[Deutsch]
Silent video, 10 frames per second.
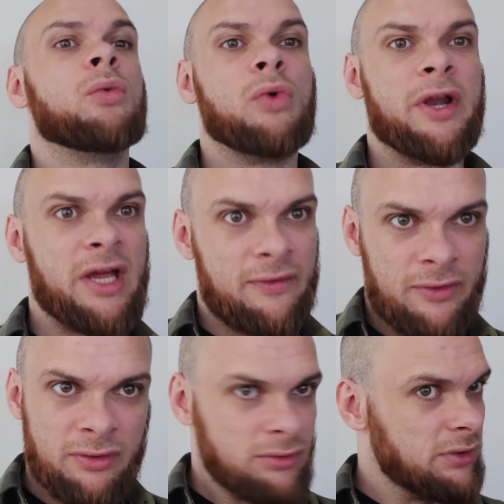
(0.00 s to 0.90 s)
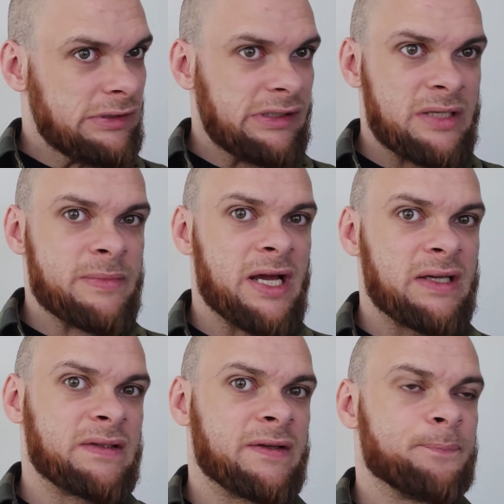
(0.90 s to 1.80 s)
whatever
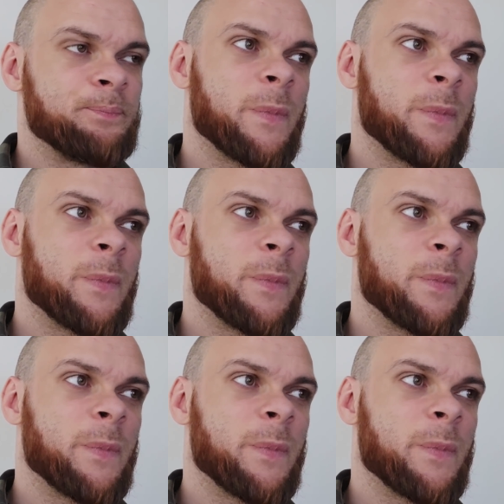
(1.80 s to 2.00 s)
gemacht.